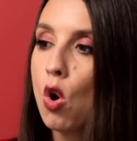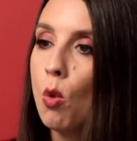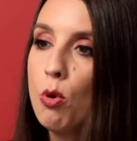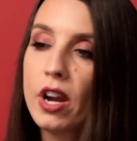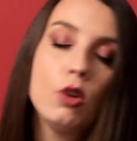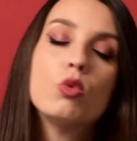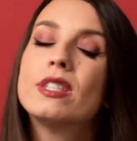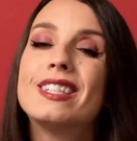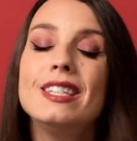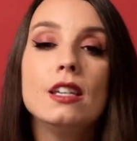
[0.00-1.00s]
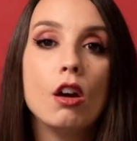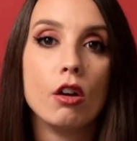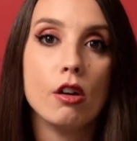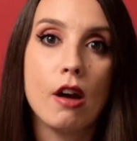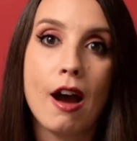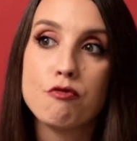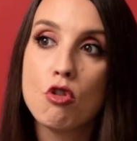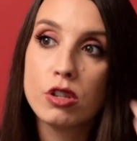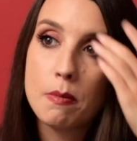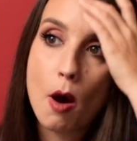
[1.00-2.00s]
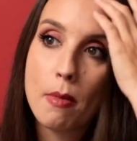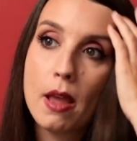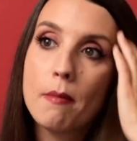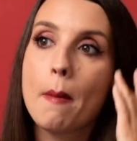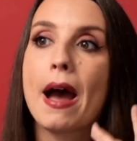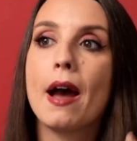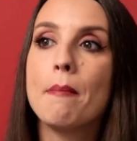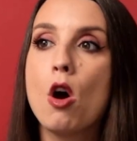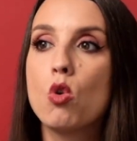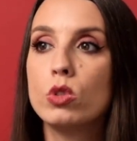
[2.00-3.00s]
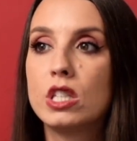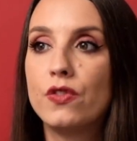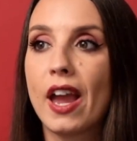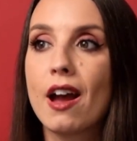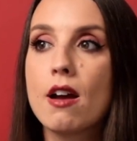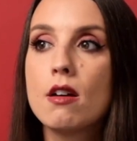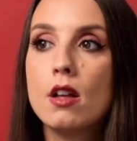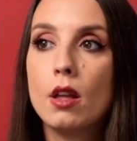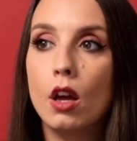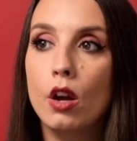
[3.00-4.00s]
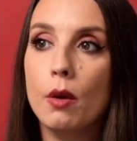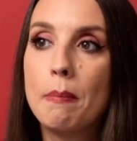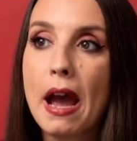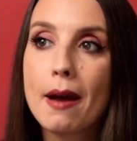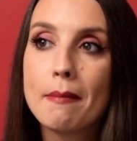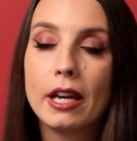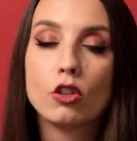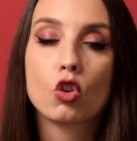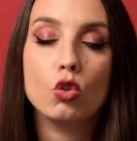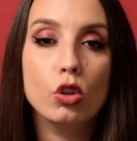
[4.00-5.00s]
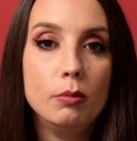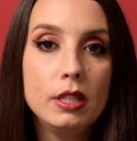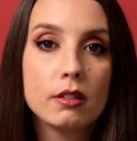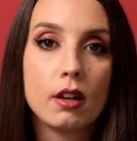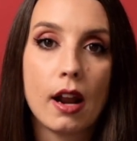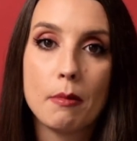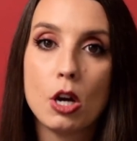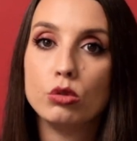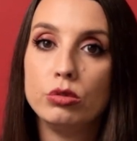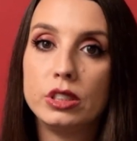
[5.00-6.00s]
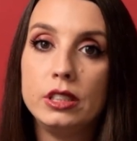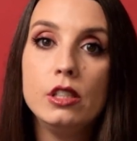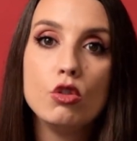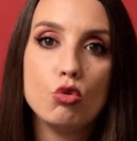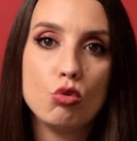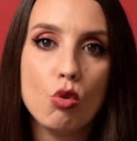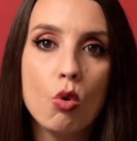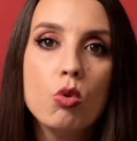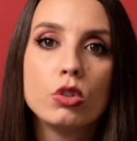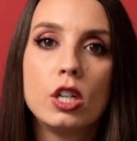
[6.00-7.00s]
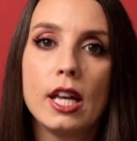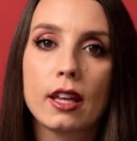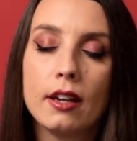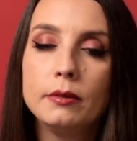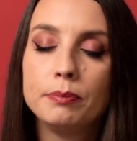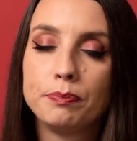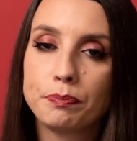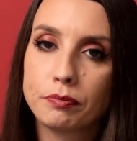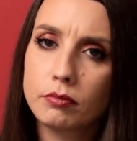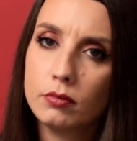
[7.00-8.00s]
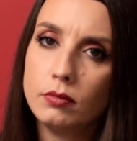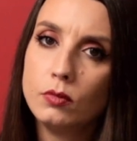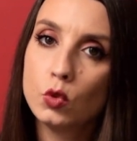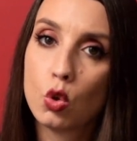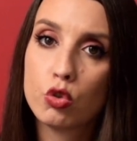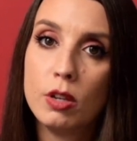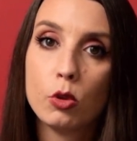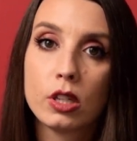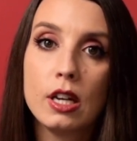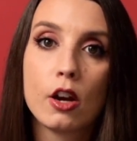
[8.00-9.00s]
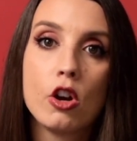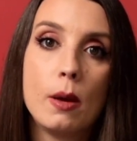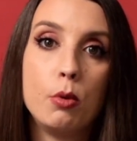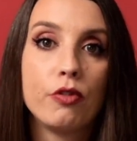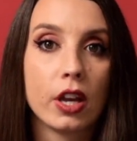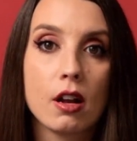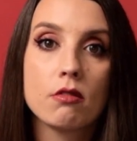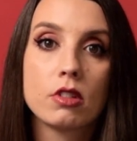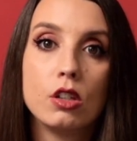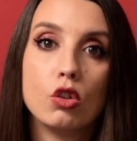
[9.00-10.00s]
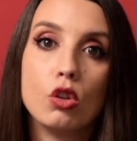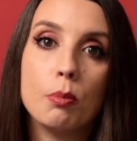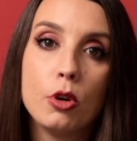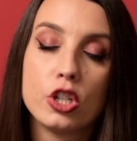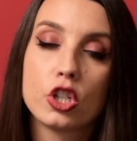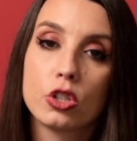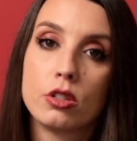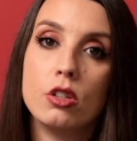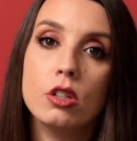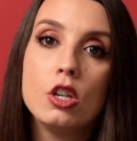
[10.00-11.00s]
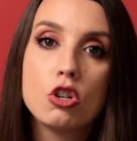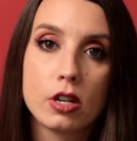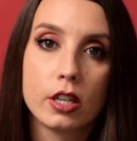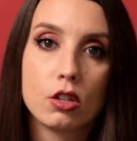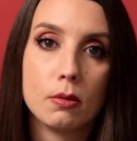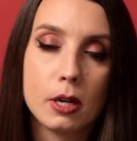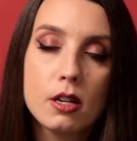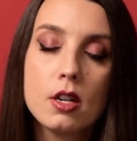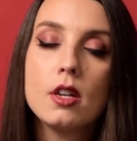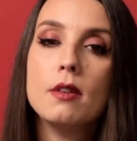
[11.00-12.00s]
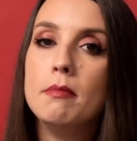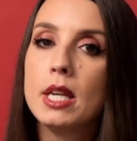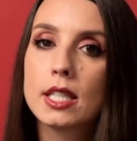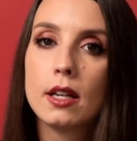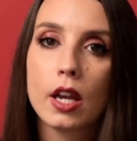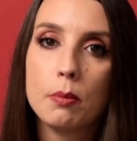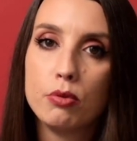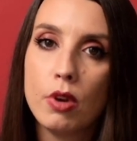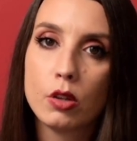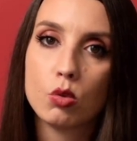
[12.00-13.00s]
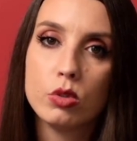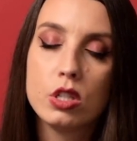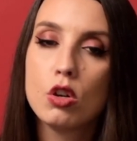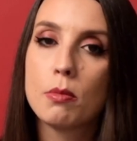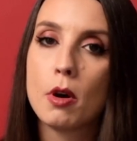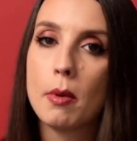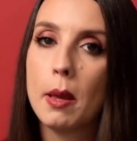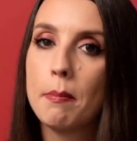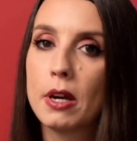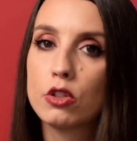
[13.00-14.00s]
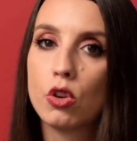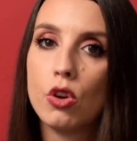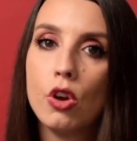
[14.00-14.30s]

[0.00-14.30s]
On pourrait aussi euh, avoir des problèmes par rapport aux différents euh, paramètres qu'on a mis dans la barre d'outils du haut de l'écran donc, je vous ai montré l'erreur la plus fréquente qui est de ne pas échantillonner correctement, mais ça aurait pu être aussi un problème parce que